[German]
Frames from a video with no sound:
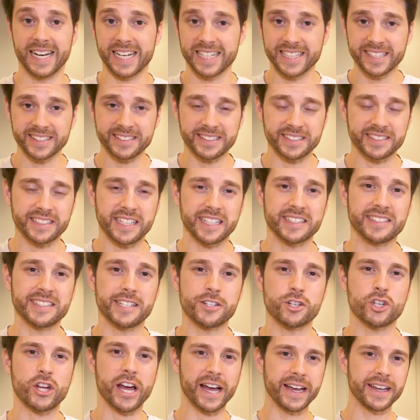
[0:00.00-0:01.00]
Allerdings ist
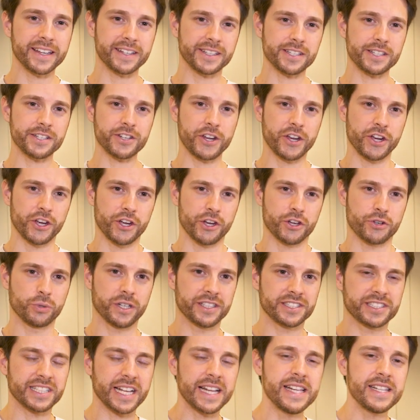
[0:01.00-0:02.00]
ganz entscheidend,
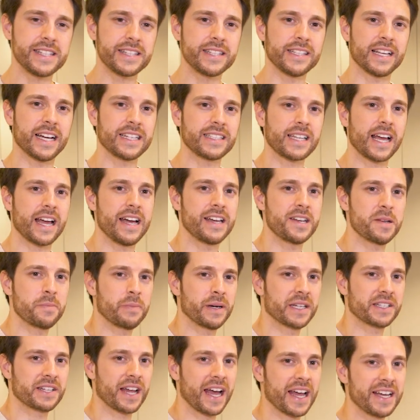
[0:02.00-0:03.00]
nur selten hat eine
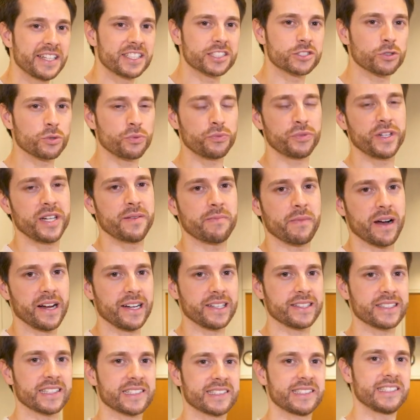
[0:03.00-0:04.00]
Partei so viel
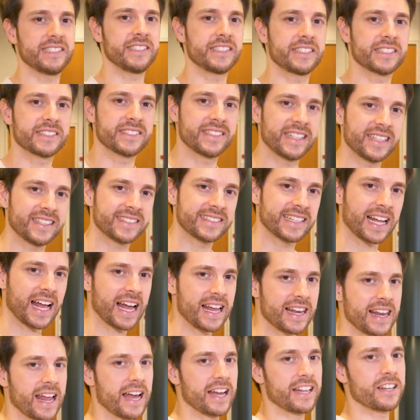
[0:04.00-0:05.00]
Macht, dass sie
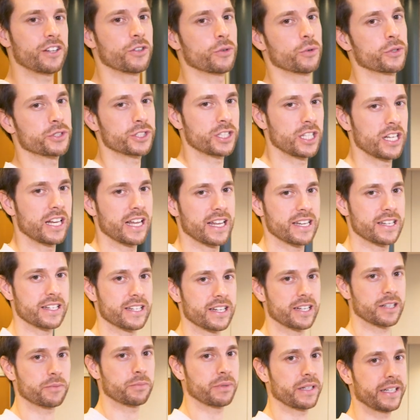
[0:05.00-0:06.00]
Gesetze allein durch den
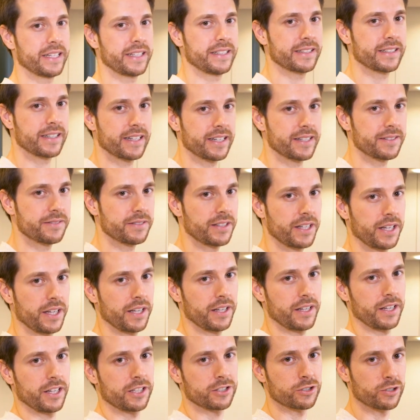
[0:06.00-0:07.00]
Landtag bringen kann.
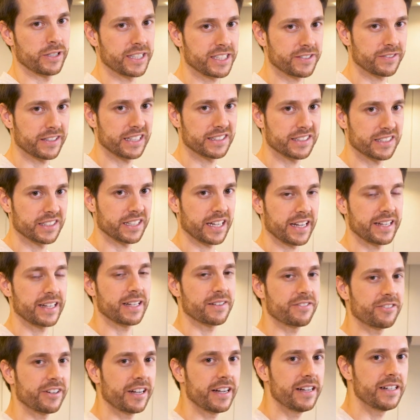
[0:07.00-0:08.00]
Zuletzt war das in
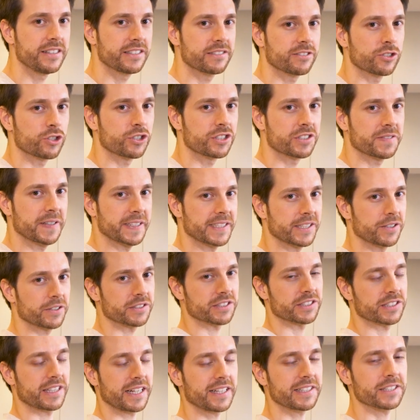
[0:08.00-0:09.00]
Rheinland-Pfalz zwischen
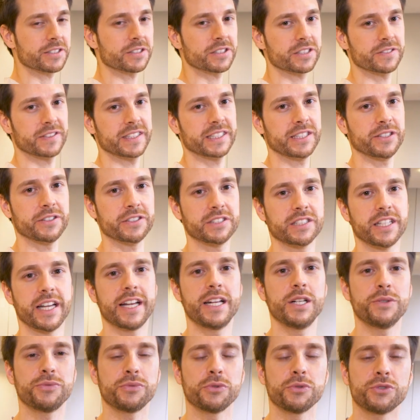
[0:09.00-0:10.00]
2006 und
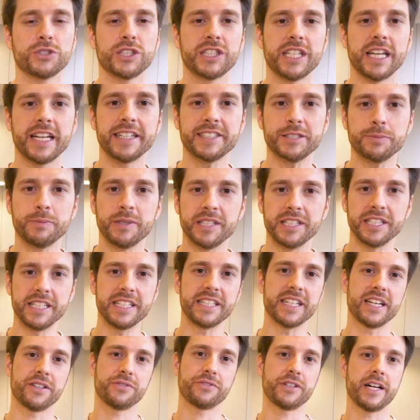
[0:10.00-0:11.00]
2011 unter der
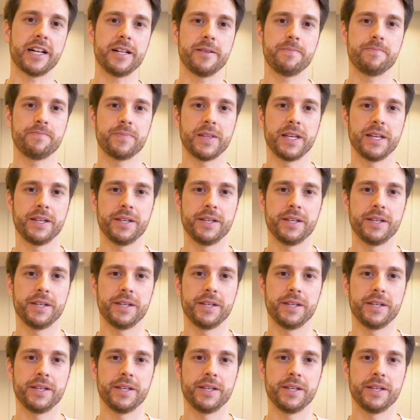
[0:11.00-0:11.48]
SPD der Fall.